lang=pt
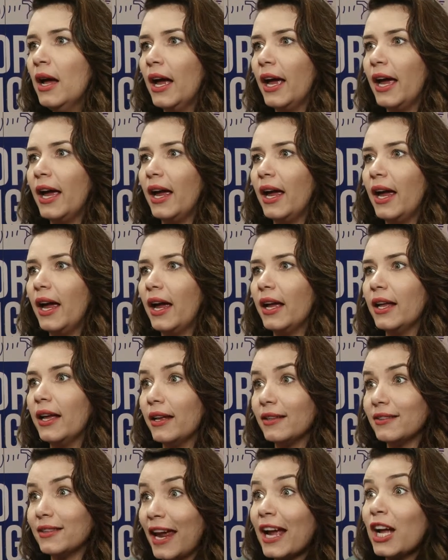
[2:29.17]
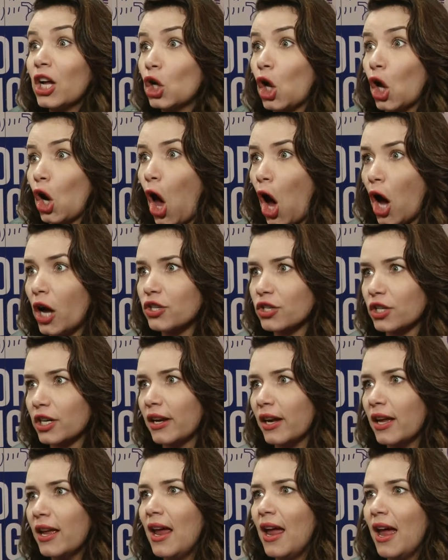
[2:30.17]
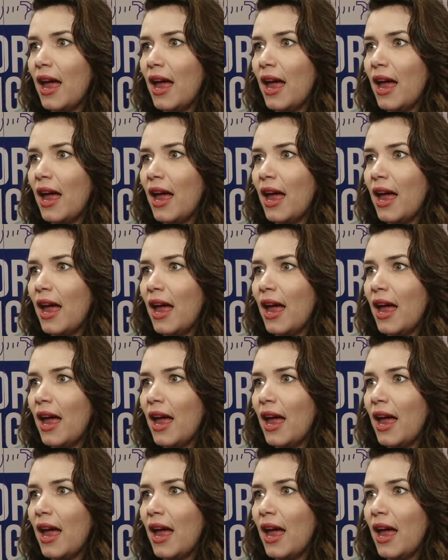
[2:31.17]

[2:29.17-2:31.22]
é, tecnológica,